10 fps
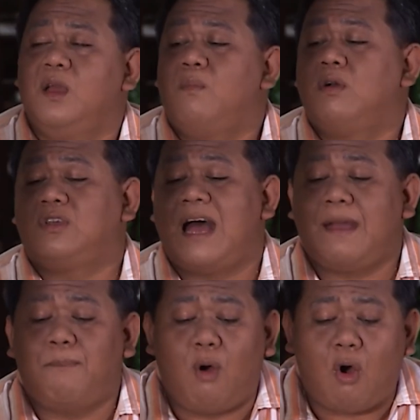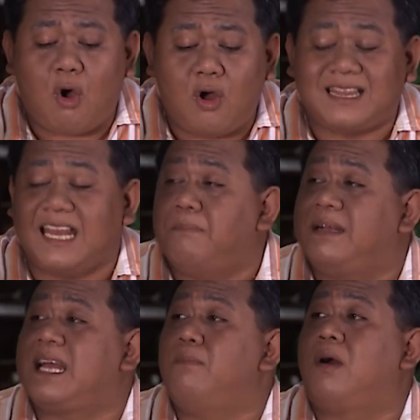Maksud ayam bohong, tadi pas
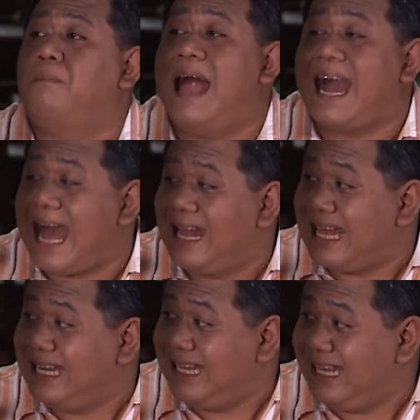kamu ke belakang tadi,